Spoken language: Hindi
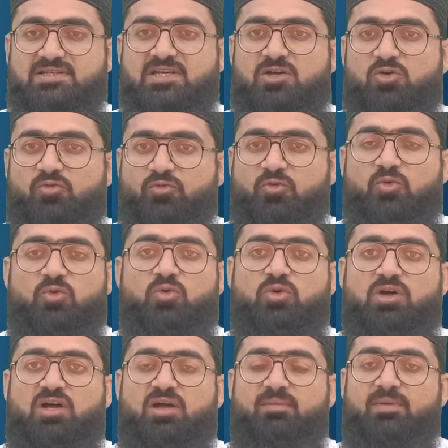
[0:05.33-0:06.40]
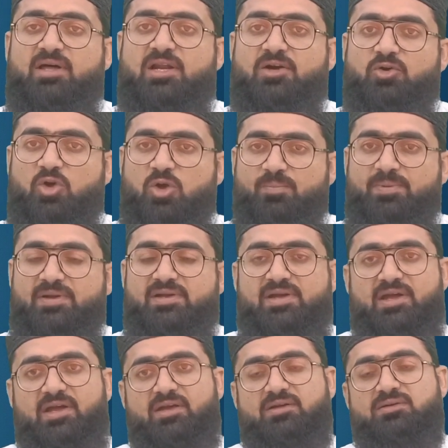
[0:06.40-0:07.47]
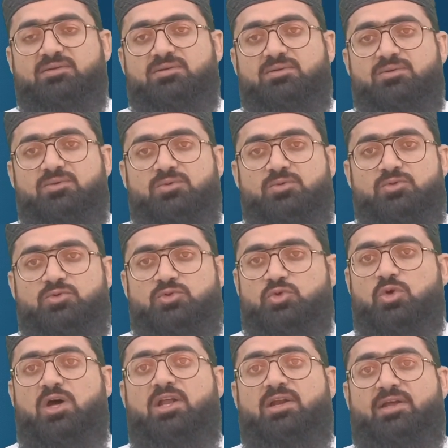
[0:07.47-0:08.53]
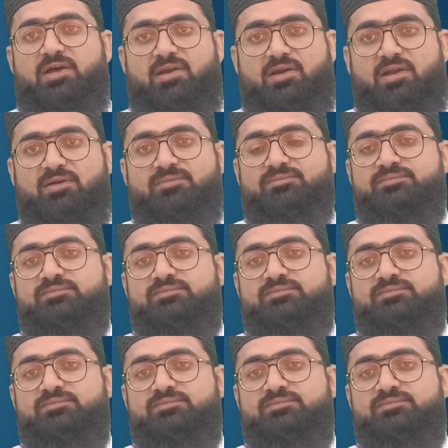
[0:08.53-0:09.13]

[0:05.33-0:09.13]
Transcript: की गुफ्तु का हमारा टॉपिक है चोहल करना